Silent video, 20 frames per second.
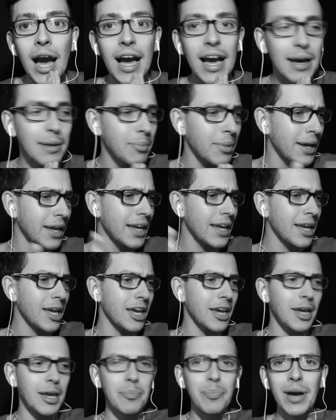a
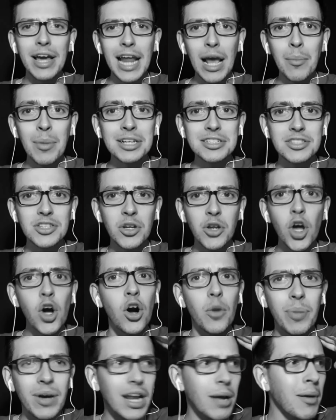eh, Panamá, si no,
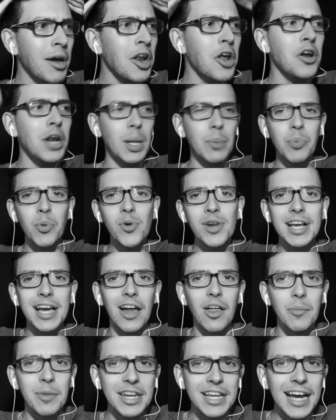no, Panamá no,
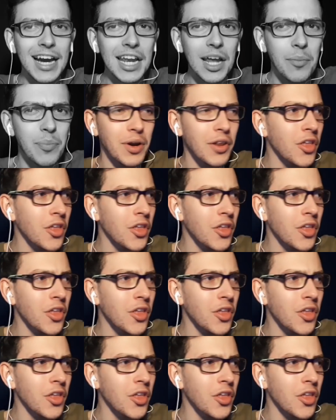República Dominicana,